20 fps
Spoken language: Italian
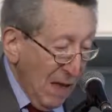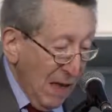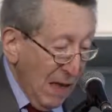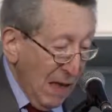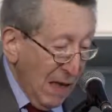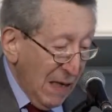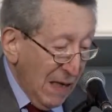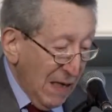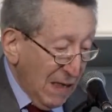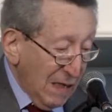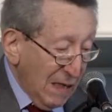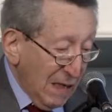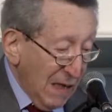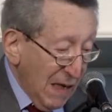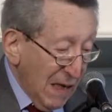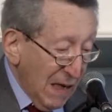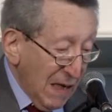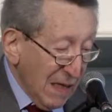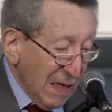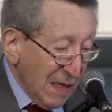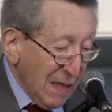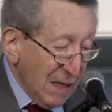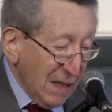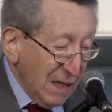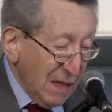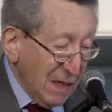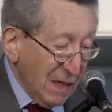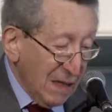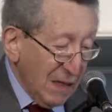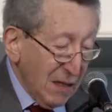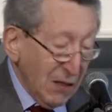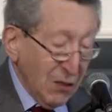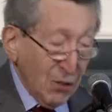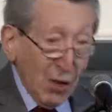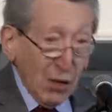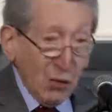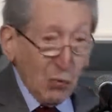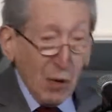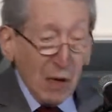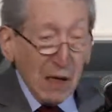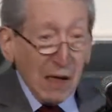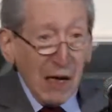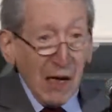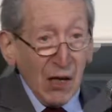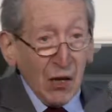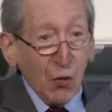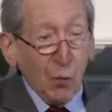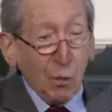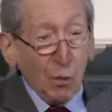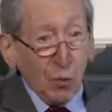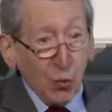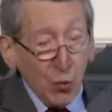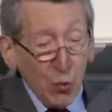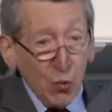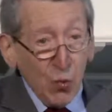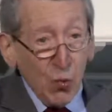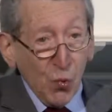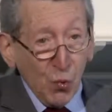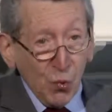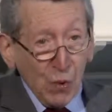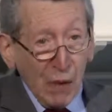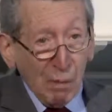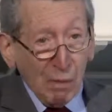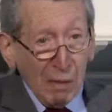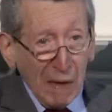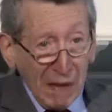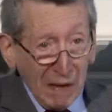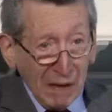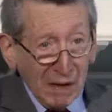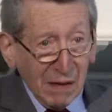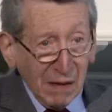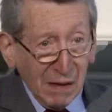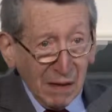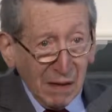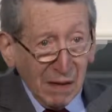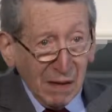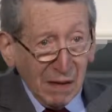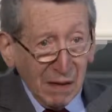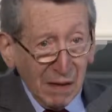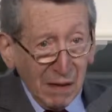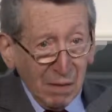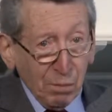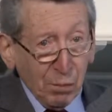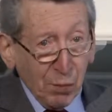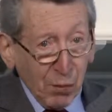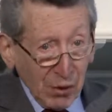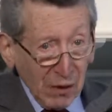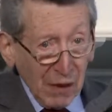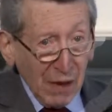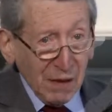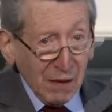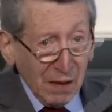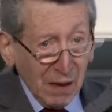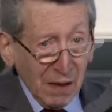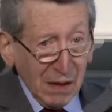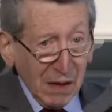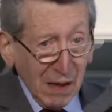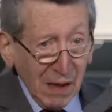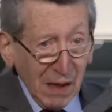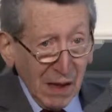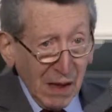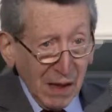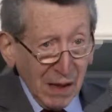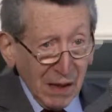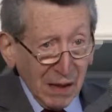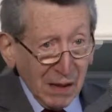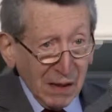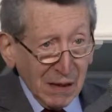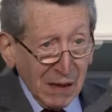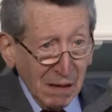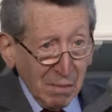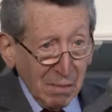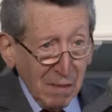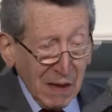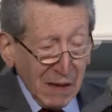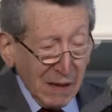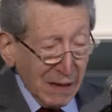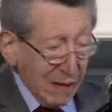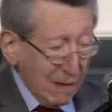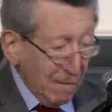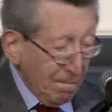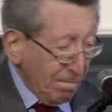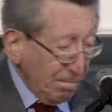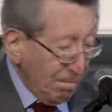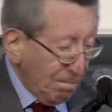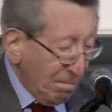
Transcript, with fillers: e l'Istria eh, sino al Quarnaro più una parte importante della Dalmazia.